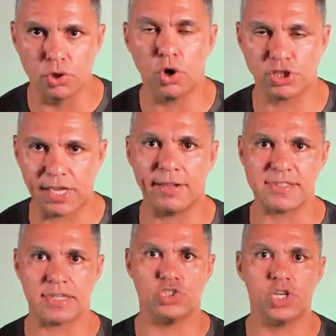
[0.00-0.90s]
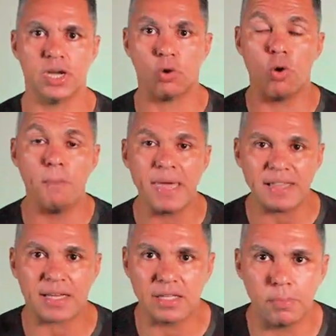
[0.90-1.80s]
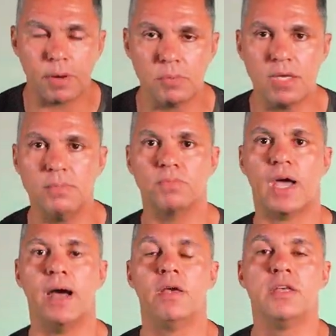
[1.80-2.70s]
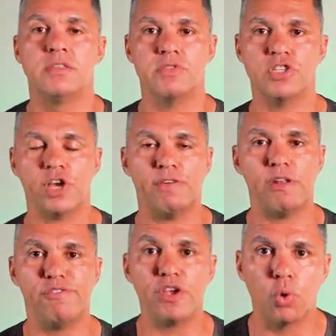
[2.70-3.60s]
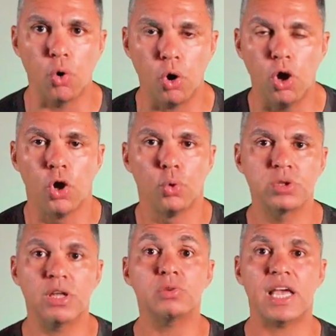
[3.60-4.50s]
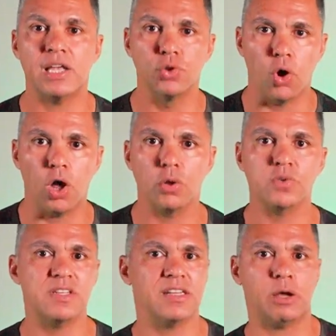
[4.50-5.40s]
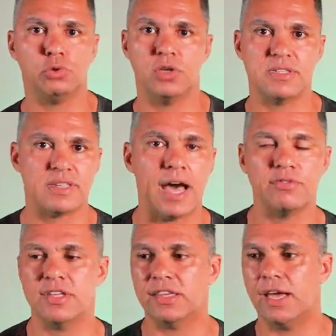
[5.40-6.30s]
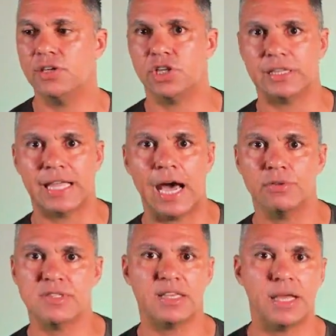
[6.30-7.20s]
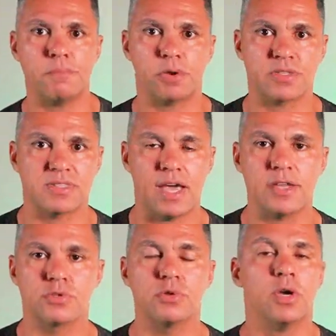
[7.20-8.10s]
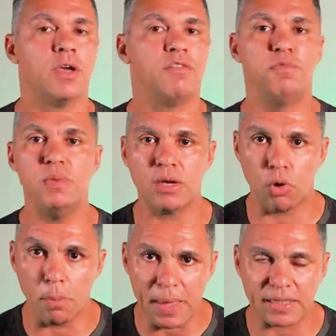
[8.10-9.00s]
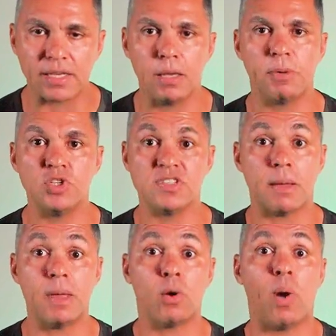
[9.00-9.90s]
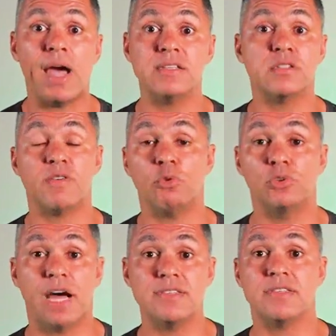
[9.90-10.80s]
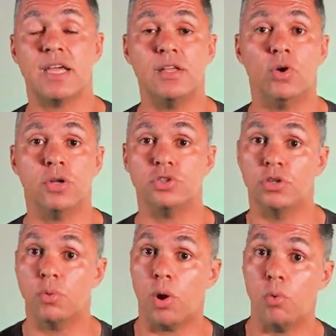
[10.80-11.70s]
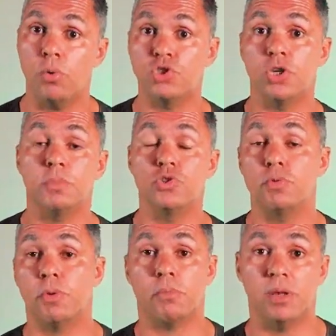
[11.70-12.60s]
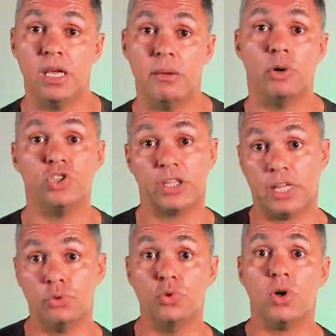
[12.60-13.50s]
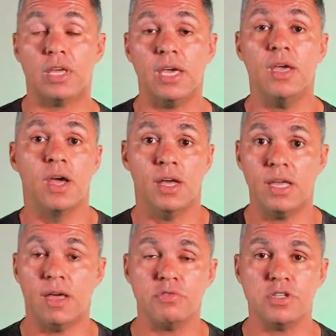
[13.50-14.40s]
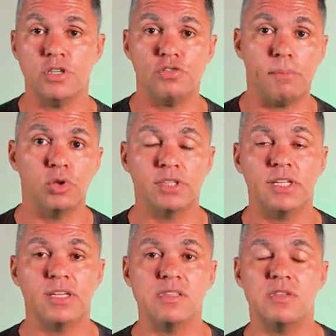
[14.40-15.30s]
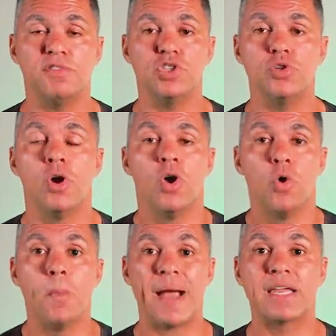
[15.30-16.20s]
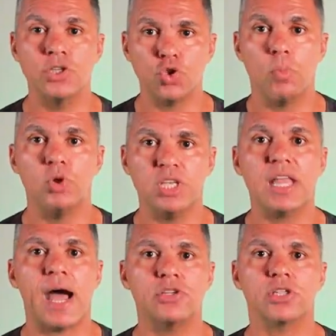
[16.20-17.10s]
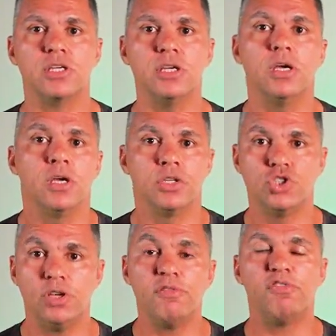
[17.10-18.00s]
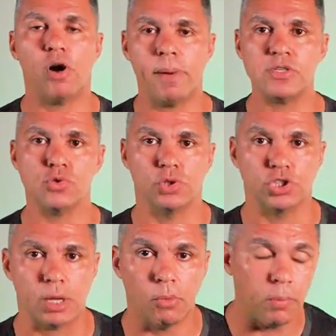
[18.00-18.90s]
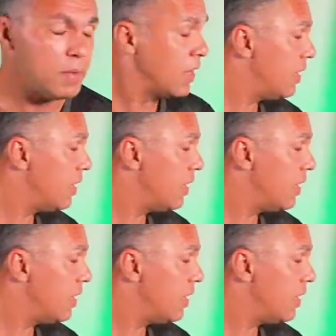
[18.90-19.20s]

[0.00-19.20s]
Gostar dessa dica? Comenta aqui para mim, tá? Se você já verificou o teu tecnólogo, se ele está autorizado, se ele está rejeitado, se ele está em processo, me comenta aqui para a gente saber quais as faculdades e tecnólogos estão com algum tipo de problema ou já está tudo ok. E aí você, a gente vai montando aqui nesse vídeo uma grande comunidade aqui de informações, tá bom?